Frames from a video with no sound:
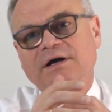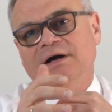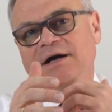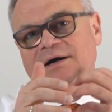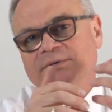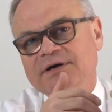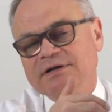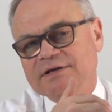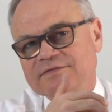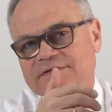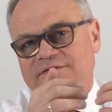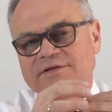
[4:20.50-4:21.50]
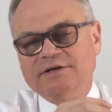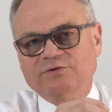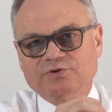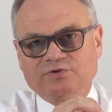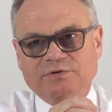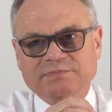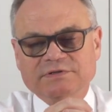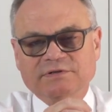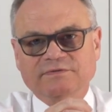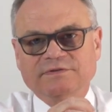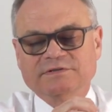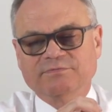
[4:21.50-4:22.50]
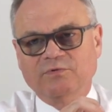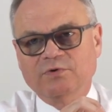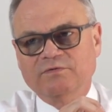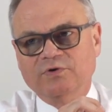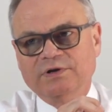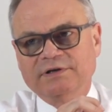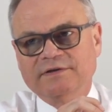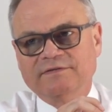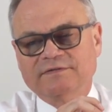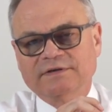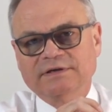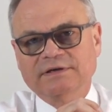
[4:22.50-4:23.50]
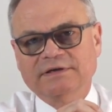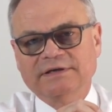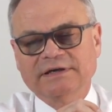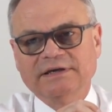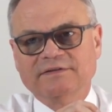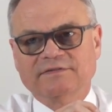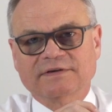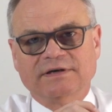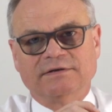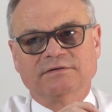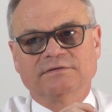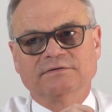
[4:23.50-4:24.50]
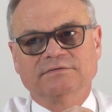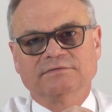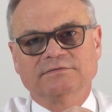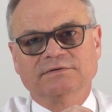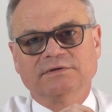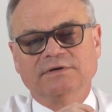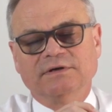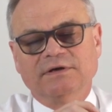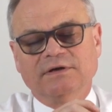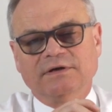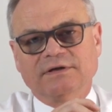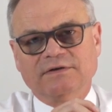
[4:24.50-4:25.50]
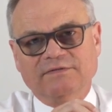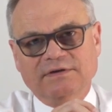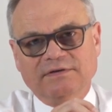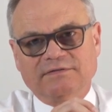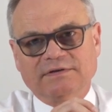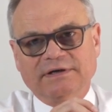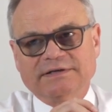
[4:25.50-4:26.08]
Aber da sind sie natürlich schon ein bisschen auf das Wohlwollen des Gerichts angewiesen.